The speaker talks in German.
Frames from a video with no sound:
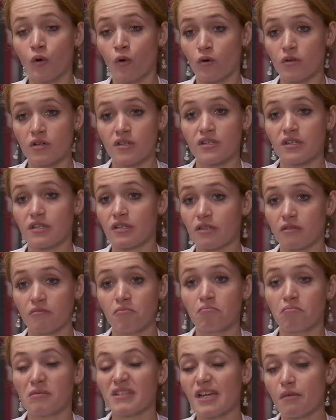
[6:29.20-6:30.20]
Und äh,
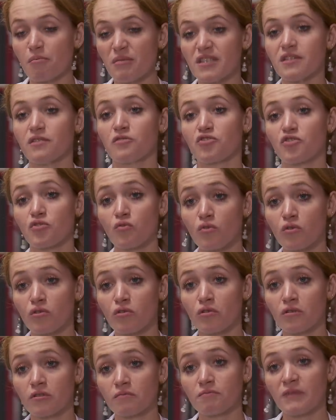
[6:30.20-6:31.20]
mit ein bisschen
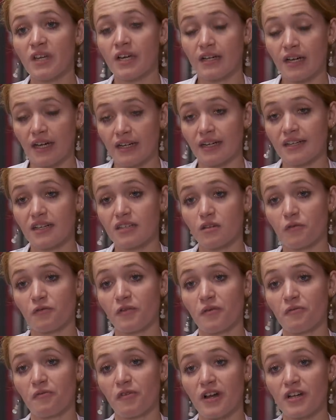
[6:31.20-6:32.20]
Schonung kann er das auf
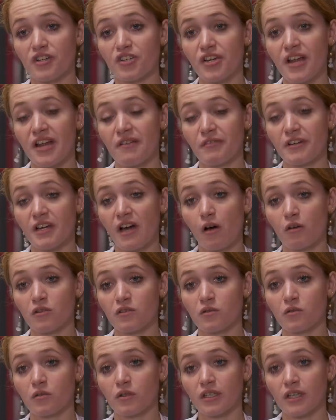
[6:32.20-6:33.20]
jeden Fall schnell wieder
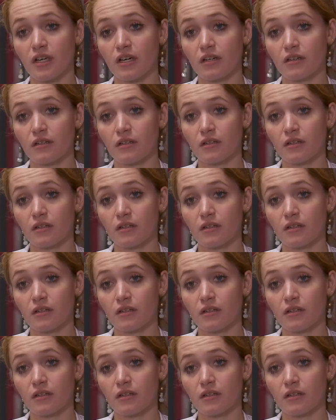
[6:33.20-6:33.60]
auskurieren.